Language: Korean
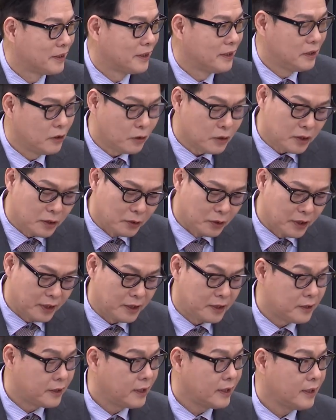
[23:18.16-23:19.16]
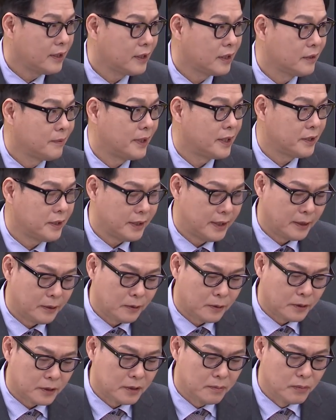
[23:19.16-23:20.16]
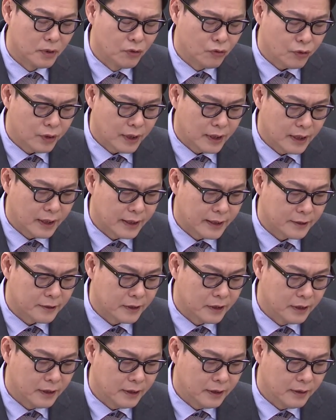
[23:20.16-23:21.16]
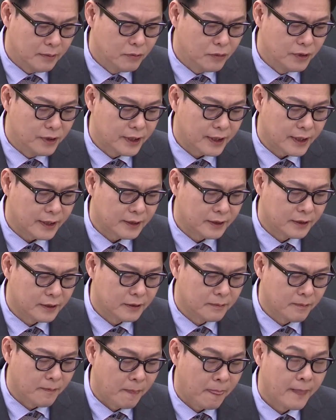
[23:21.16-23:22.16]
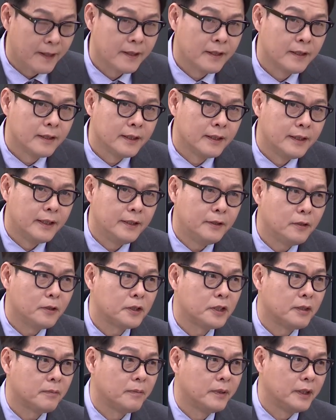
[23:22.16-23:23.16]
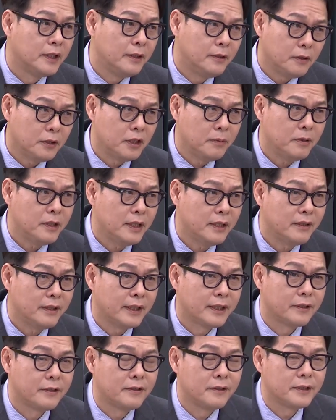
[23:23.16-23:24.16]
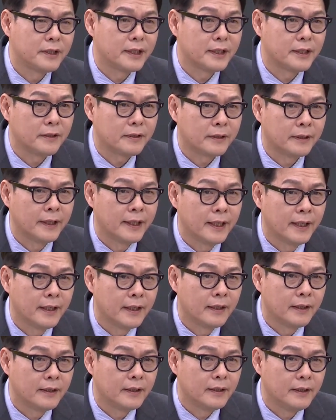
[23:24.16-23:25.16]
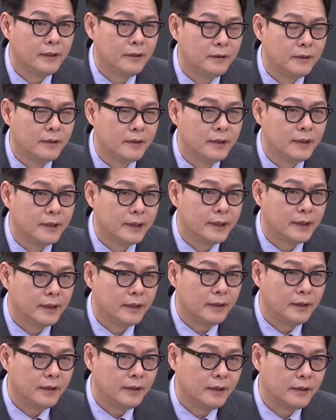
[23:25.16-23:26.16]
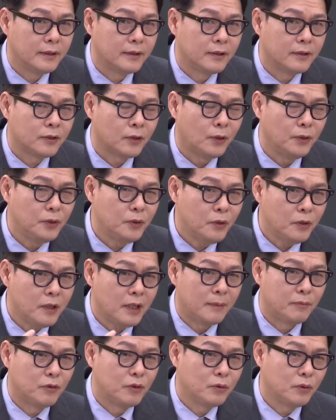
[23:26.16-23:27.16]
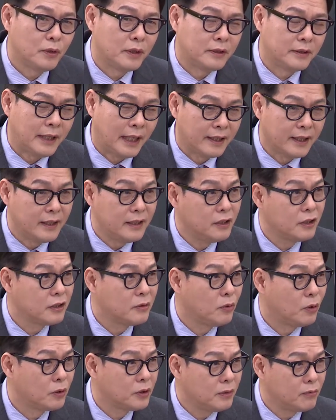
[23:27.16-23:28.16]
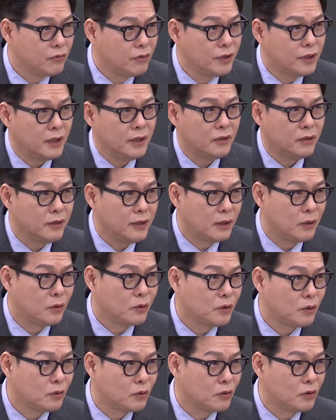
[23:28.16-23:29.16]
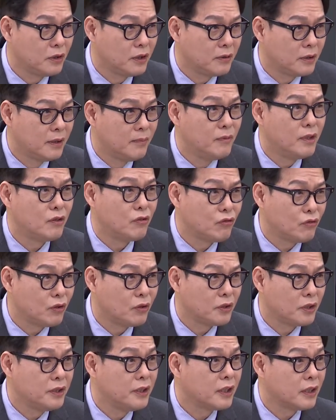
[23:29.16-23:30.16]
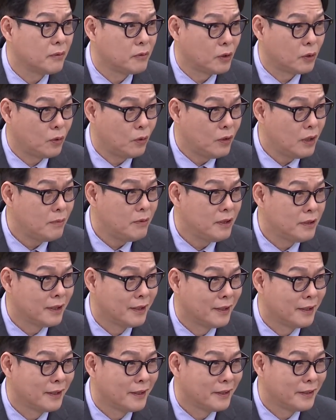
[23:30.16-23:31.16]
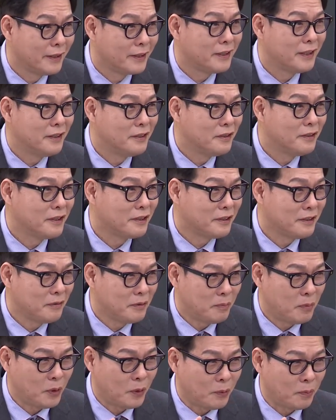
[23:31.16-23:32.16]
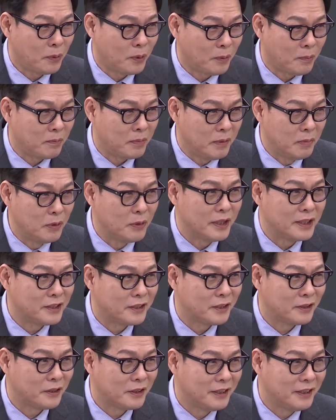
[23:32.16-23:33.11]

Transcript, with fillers: 여기에 대해서 생각을 좀 하셔야 될 거고 지금 민주당은 그래서 이 문제 지금 리더십이라는 게 그런 거잖아요. 이 선거를 앞두고 당의 리더십 어제 문재인 전 대통령도 이제 김대중 정신 얘기하면서 통합을 얘기했는데 그게 미묘했어요.